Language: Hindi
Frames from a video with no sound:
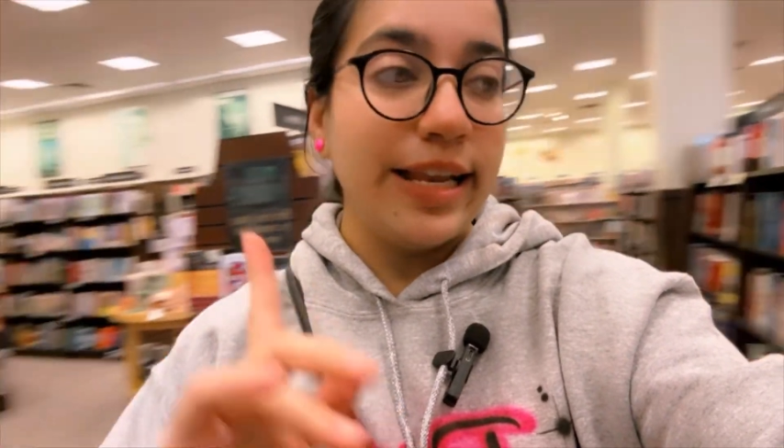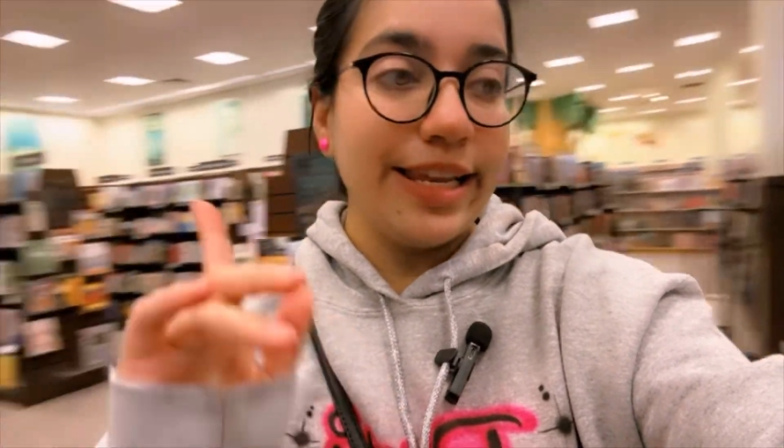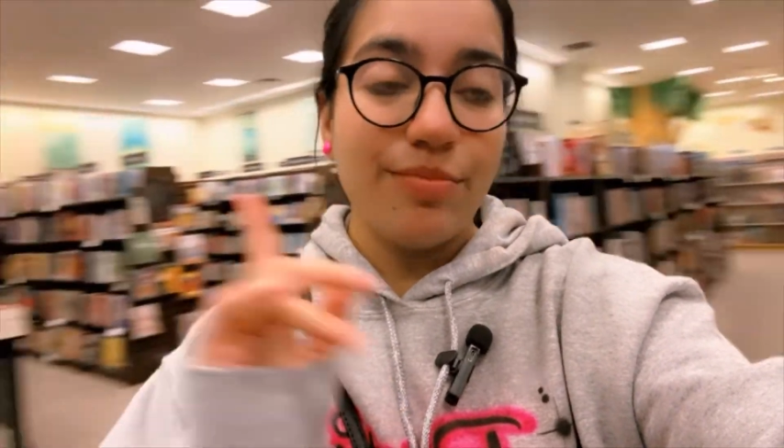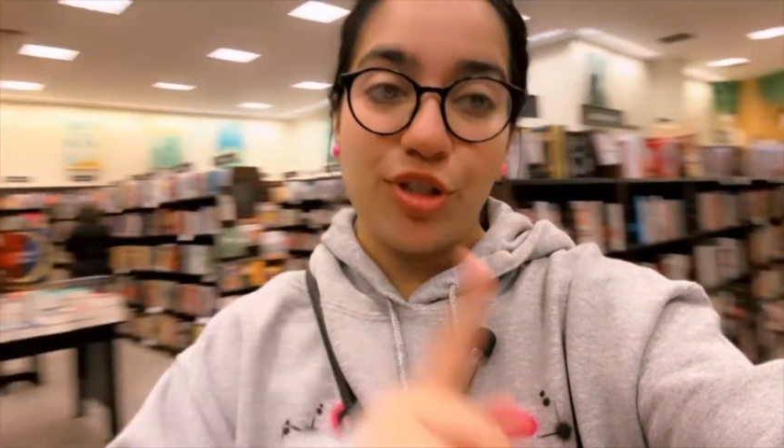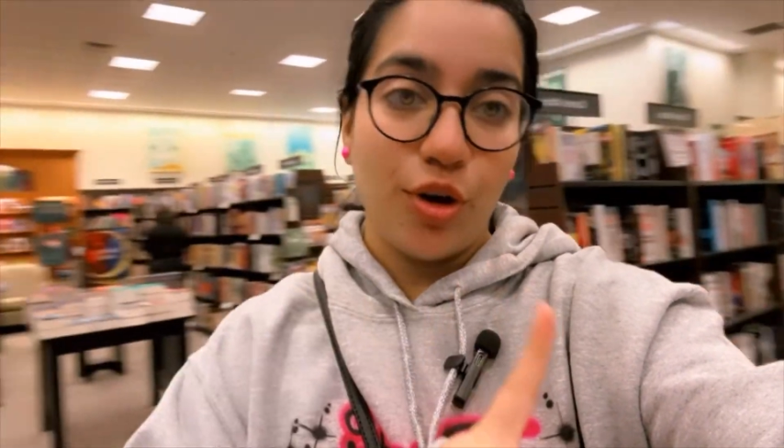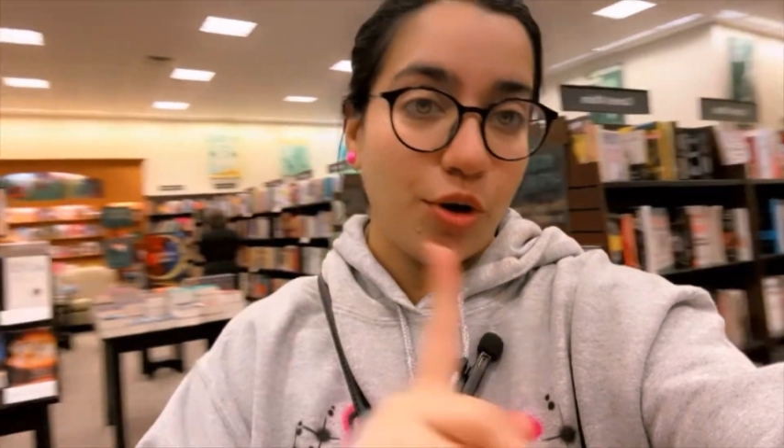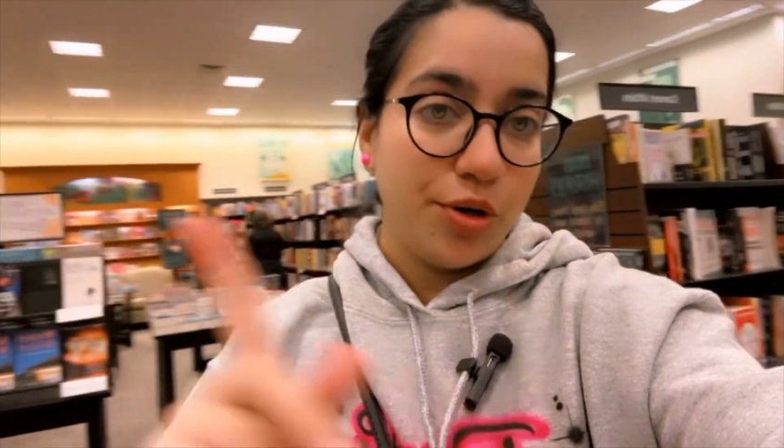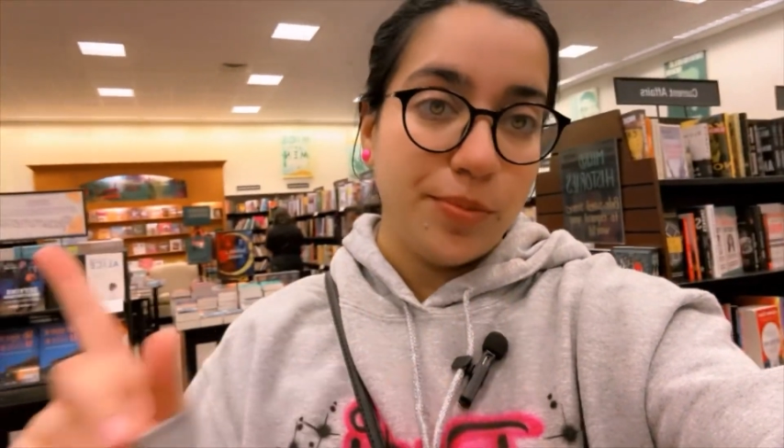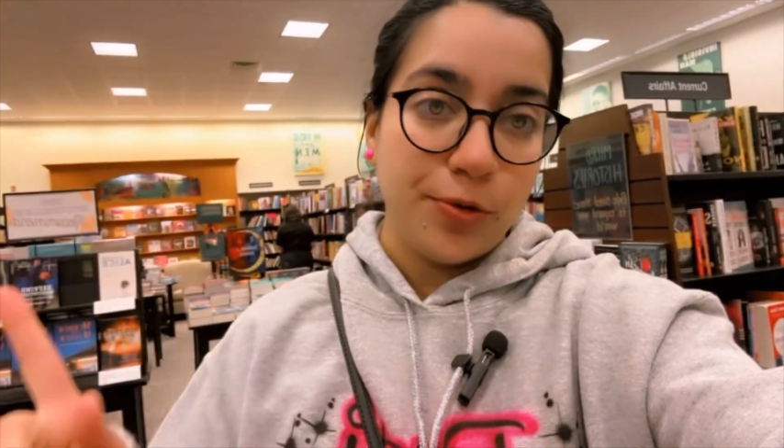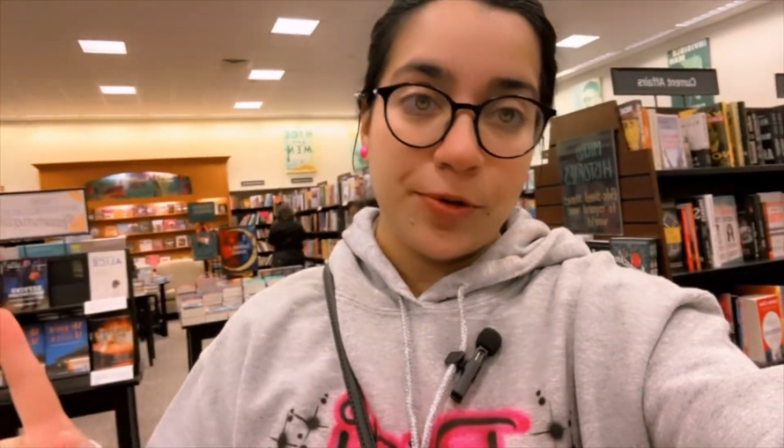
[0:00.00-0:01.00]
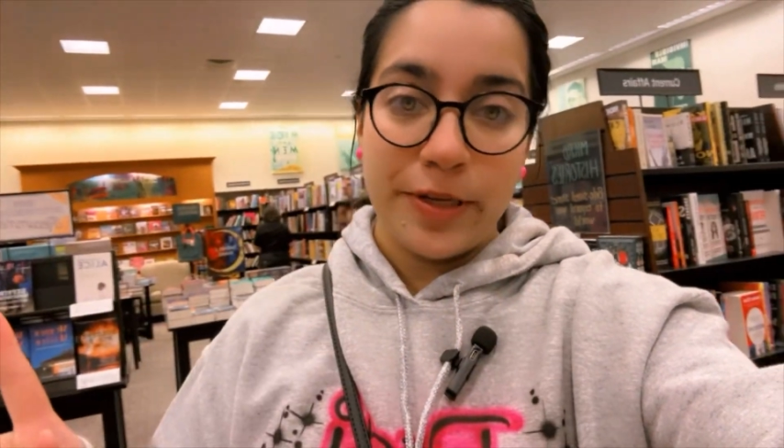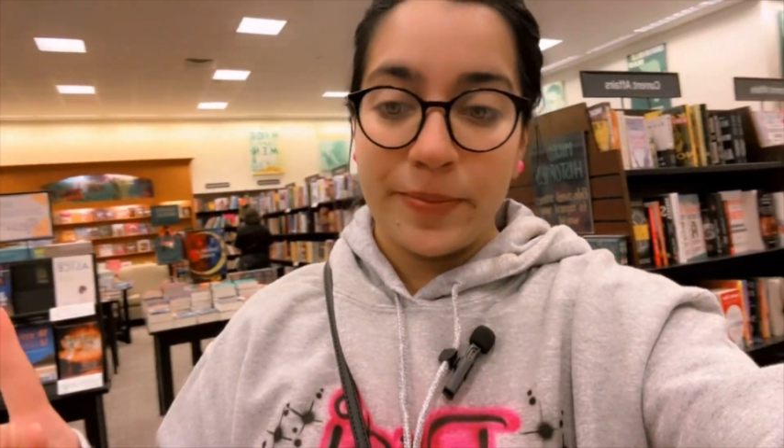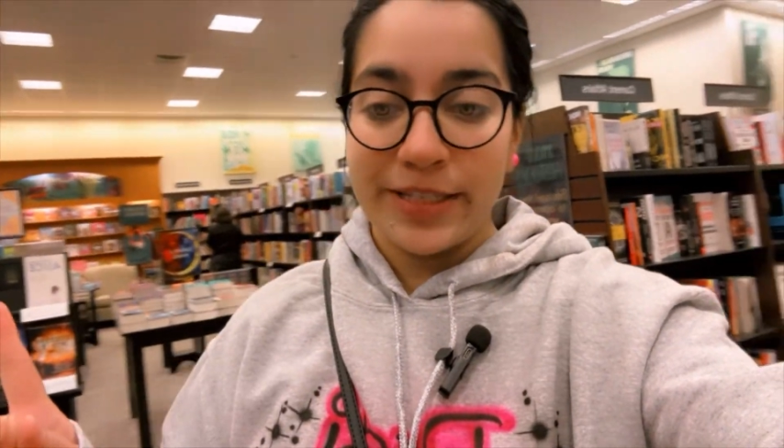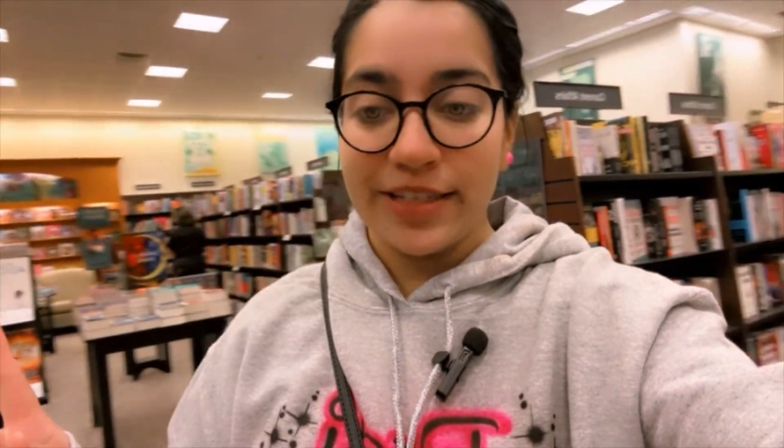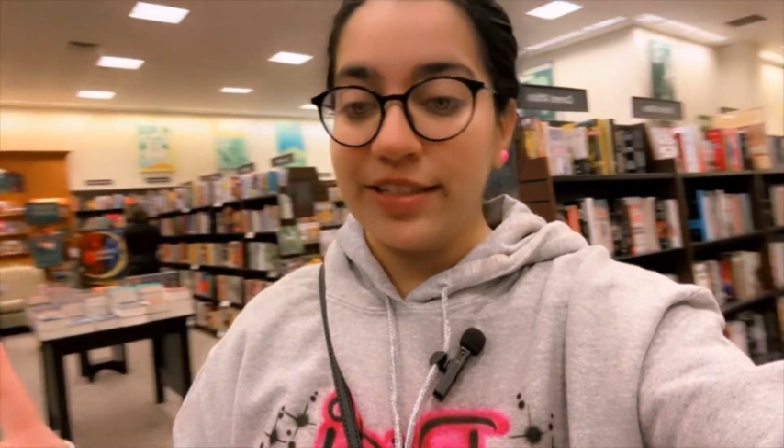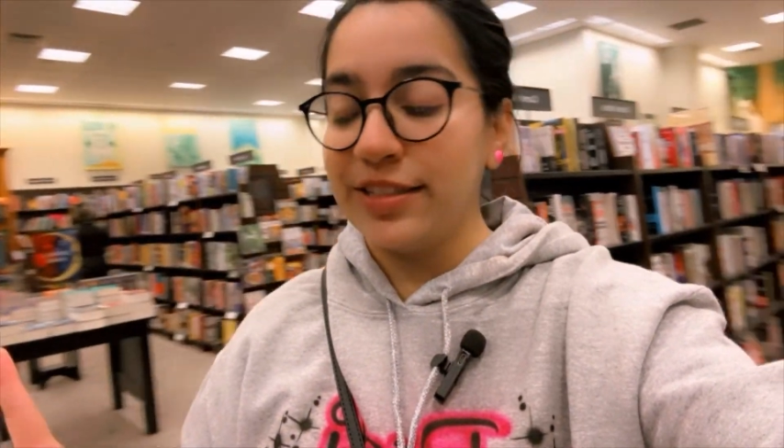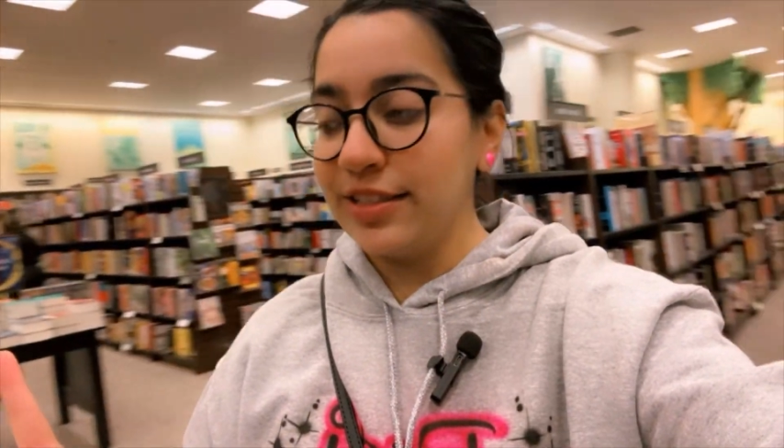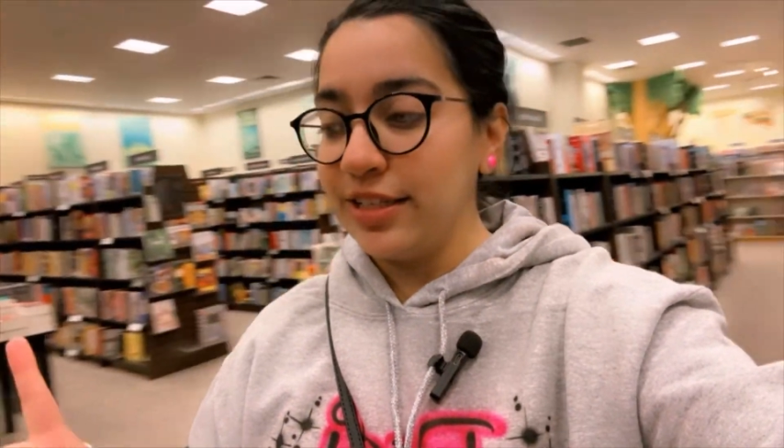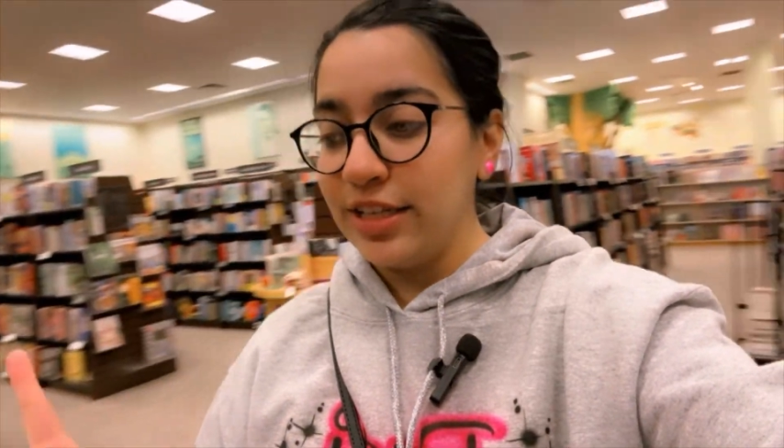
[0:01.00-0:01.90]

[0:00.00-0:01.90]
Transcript: लेकिन मुझे हॉरर बिल्कुल नहीं पसंद